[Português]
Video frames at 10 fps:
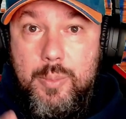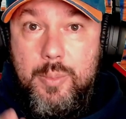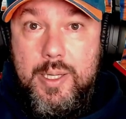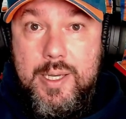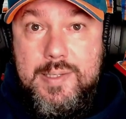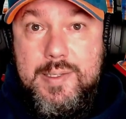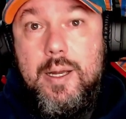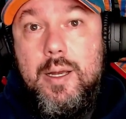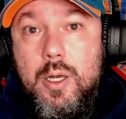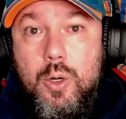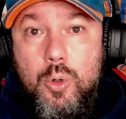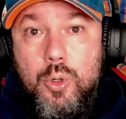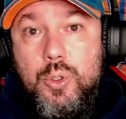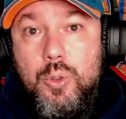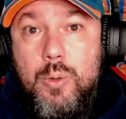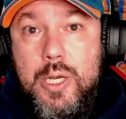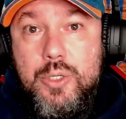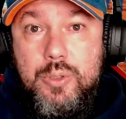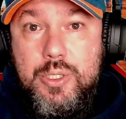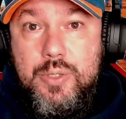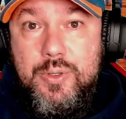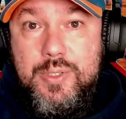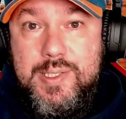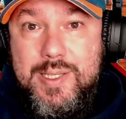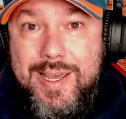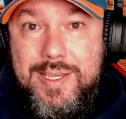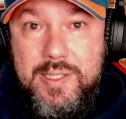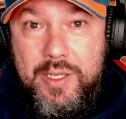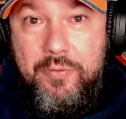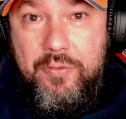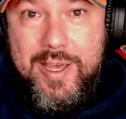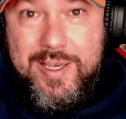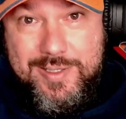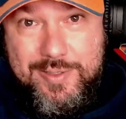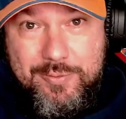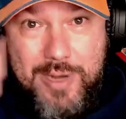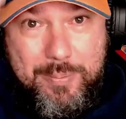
Beleza? Conto com a ajuda de vocês, Nick Fans. Um